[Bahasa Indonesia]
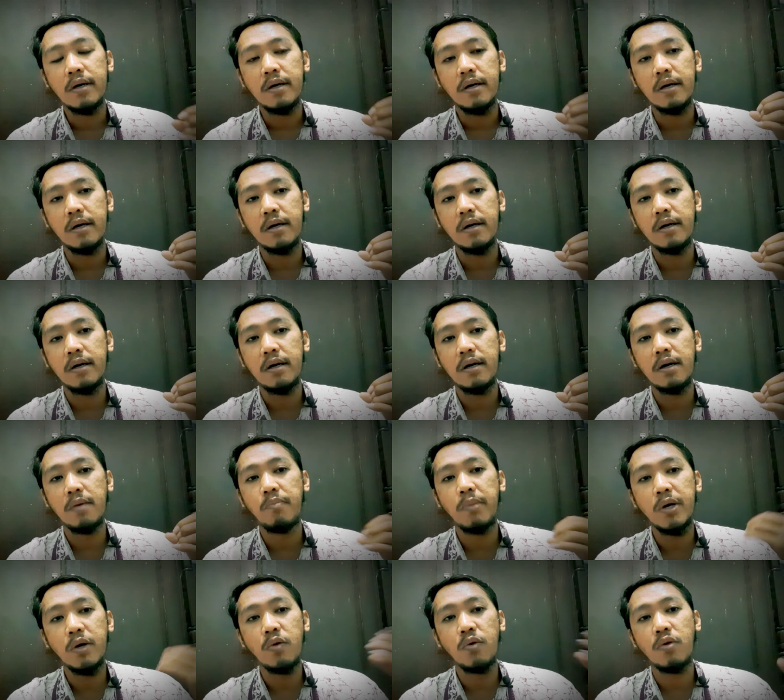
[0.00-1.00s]
uh,
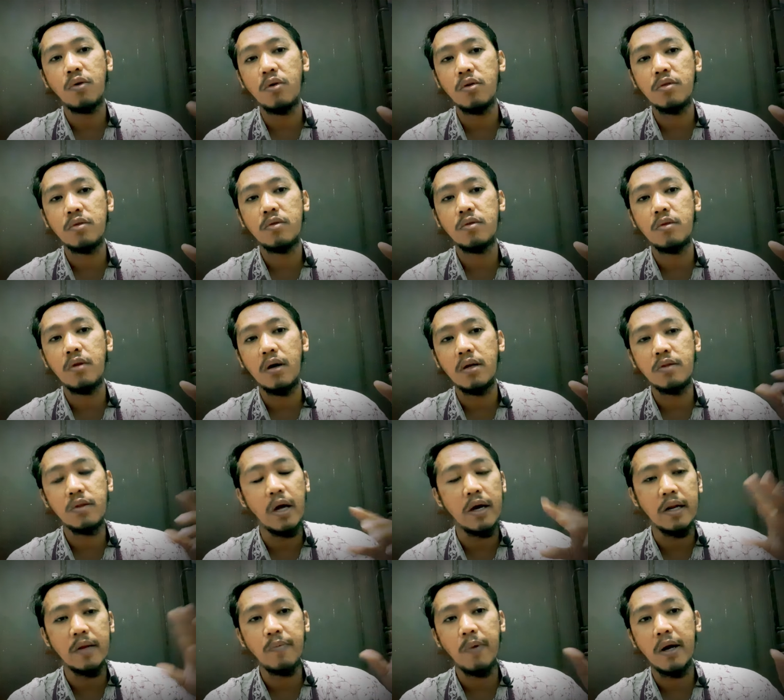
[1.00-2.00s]
menurut
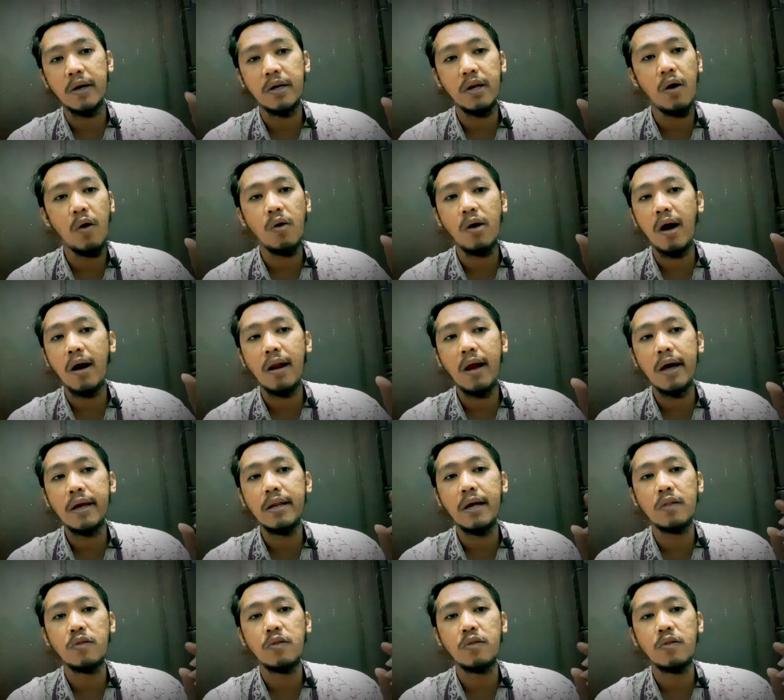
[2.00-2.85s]
daripada orang lain